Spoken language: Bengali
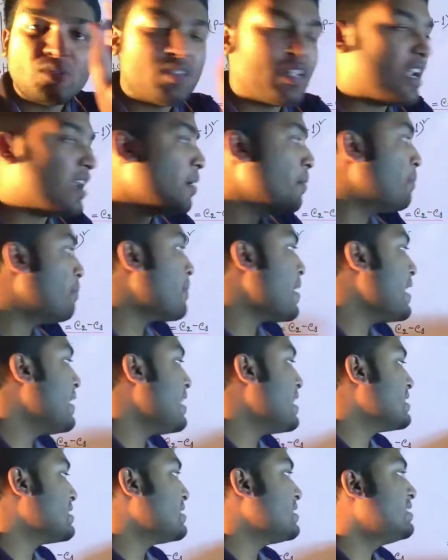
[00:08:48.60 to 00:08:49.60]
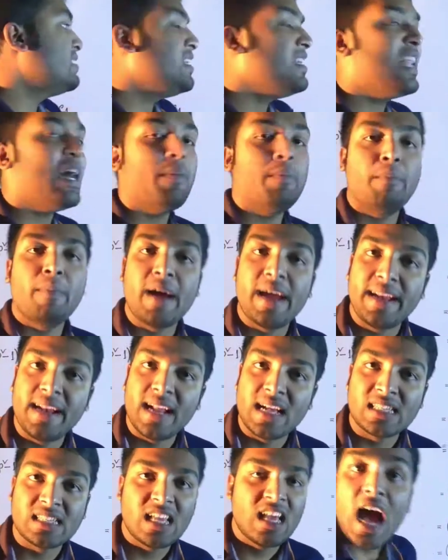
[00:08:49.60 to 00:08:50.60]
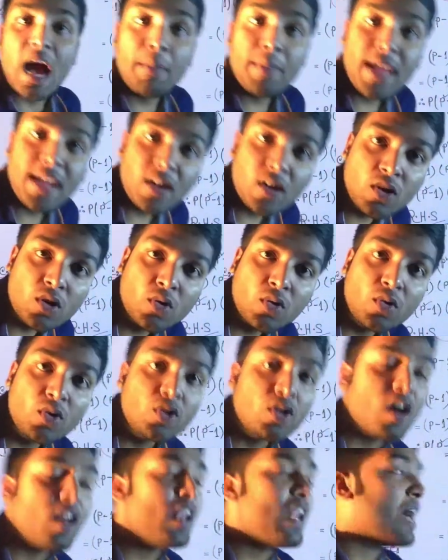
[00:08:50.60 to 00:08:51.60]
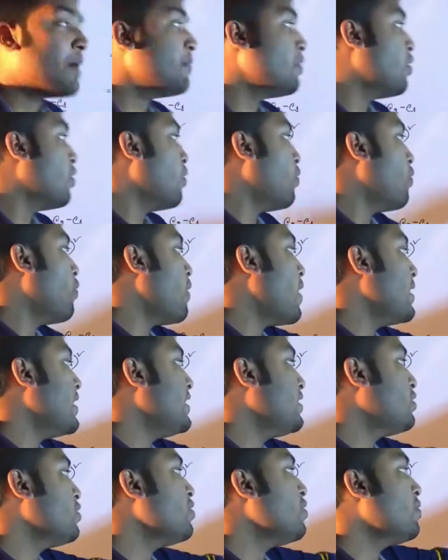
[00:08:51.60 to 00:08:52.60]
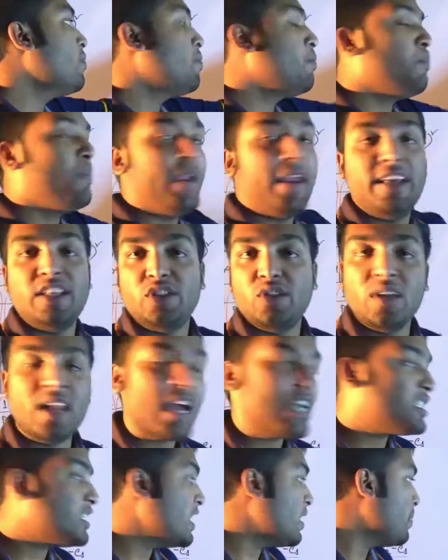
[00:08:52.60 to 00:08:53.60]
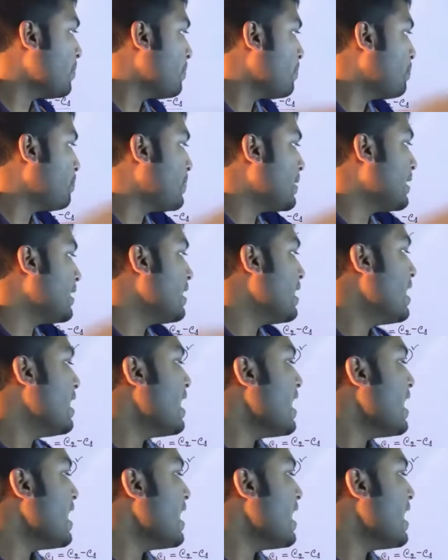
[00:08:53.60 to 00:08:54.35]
সূত্রের মাইনাস দিলাম মাইনাস আমি এখন গুণ করলাম ওয়ান ইন্টু পি চলে আসে পি